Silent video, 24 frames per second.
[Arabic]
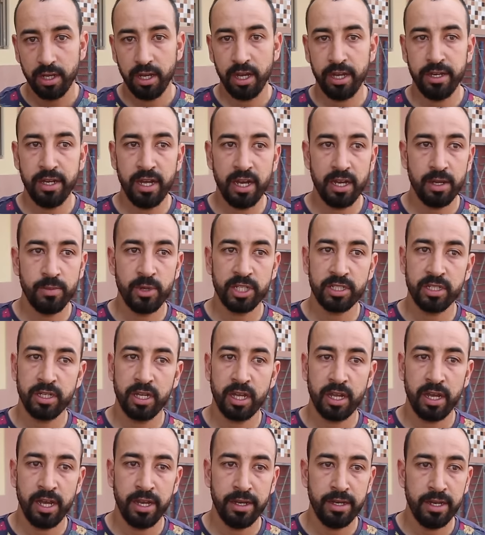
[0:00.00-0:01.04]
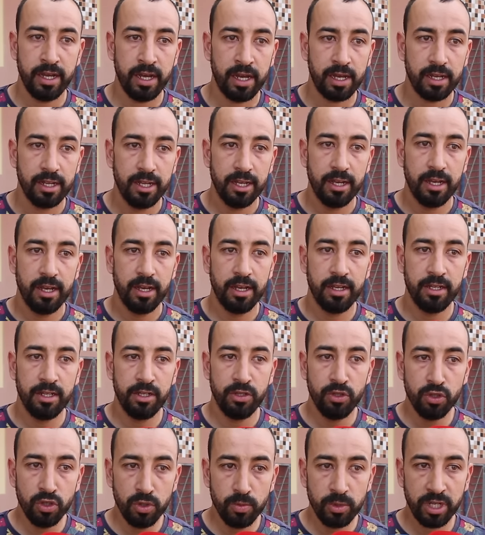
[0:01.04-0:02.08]
حنا مثلا حنا
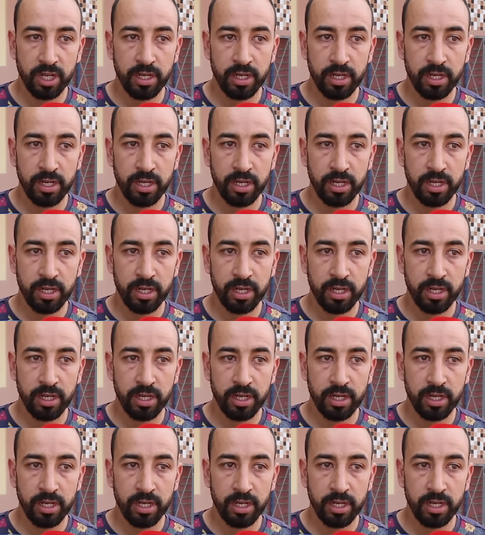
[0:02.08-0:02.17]
اليوم